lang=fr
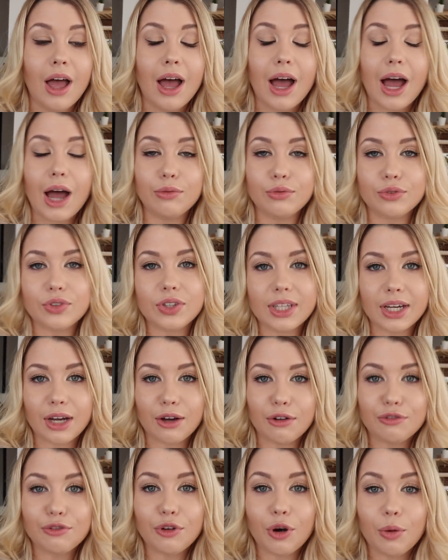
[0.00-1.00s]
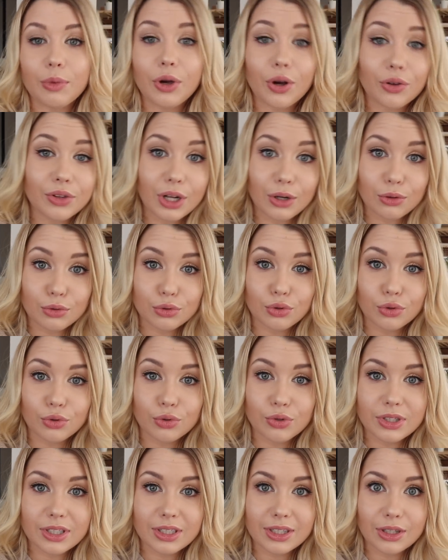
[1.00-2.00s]
à vous tenir informé en allant sur le
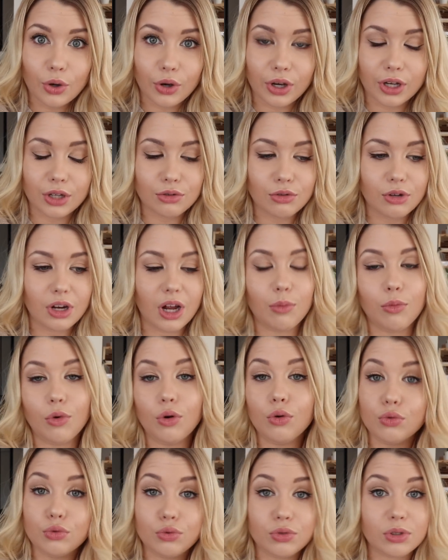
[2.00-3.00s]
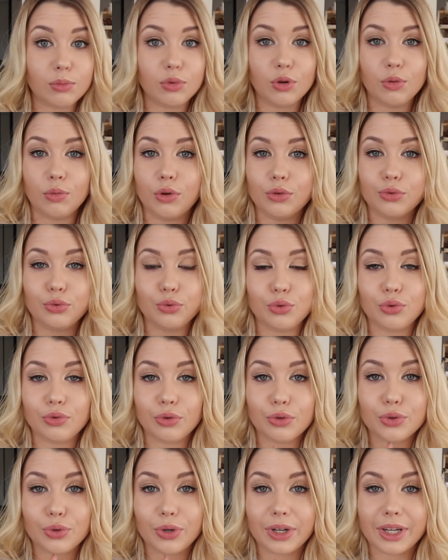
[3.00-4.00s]
site euh, régulièrement ou tout simplement en nous
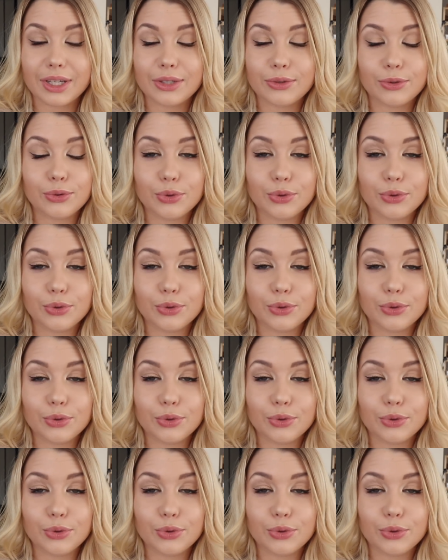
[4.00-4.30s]
suivant sur les réseaux